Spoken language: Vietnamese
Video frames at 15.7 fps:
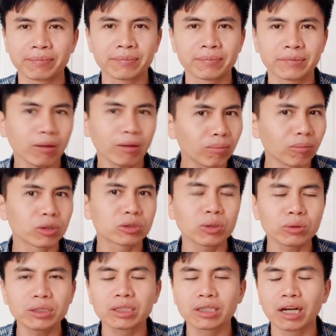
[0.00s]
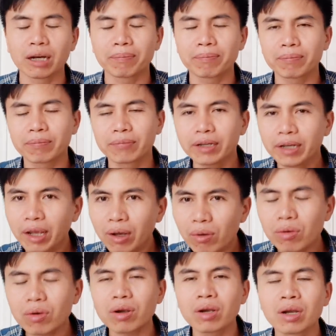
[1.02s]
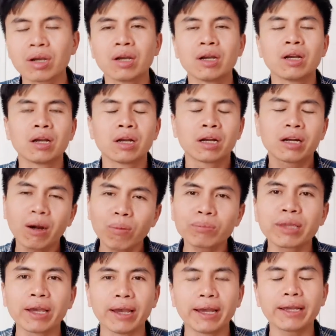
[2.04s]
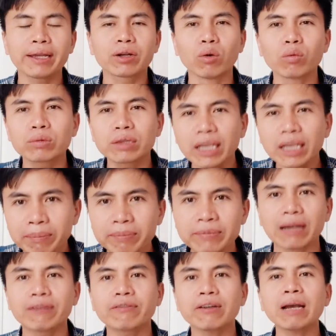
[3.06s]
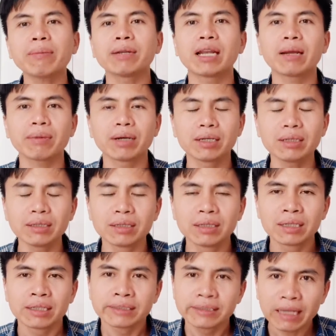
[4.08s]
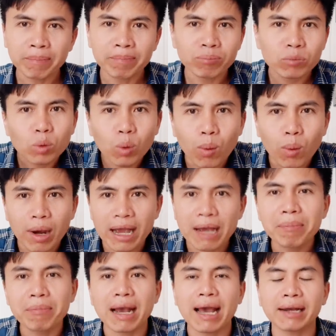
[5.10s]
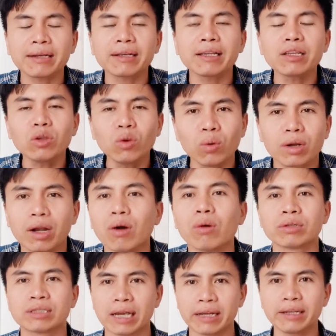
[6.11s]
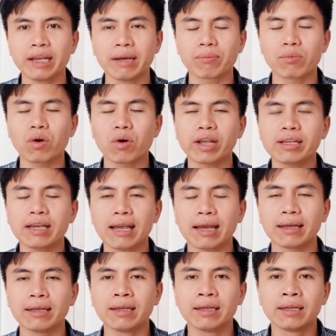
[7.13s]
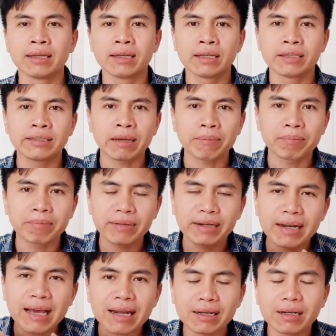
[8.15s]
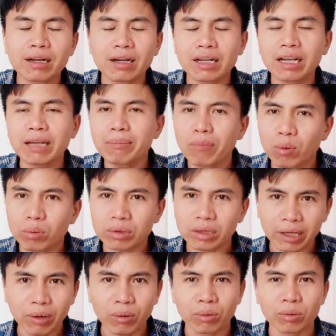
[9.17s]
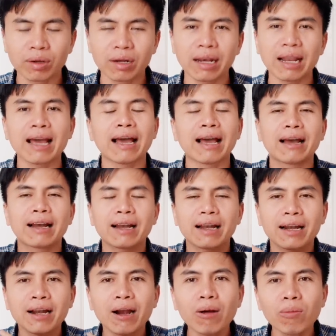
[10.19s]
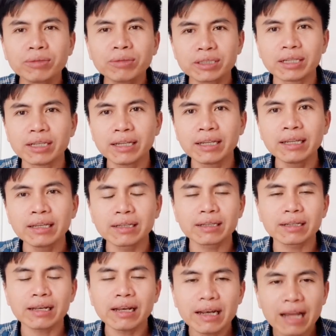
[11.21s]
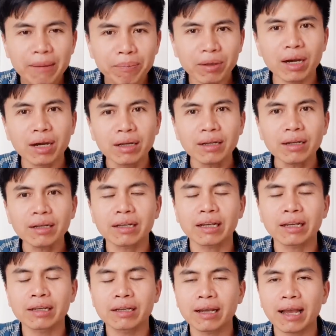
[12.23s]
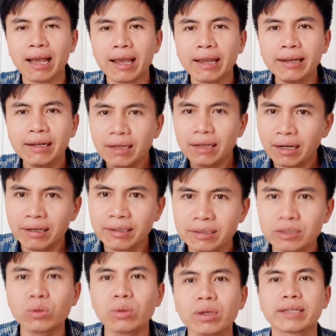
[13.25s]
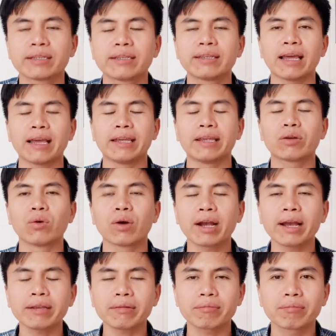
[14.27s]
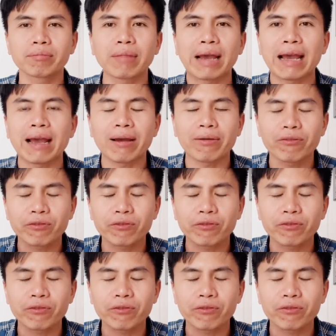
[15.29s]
trong một số trường hợp nếu không thể cũng tìm giải pháp để đáp ứng nhằm thỏa mãn cái nhu cầu trải nghiệm của khách hàng nhằm đạt được cái mục tiêu là không chỉ đáp ứng cái lần du lịch này của khách mà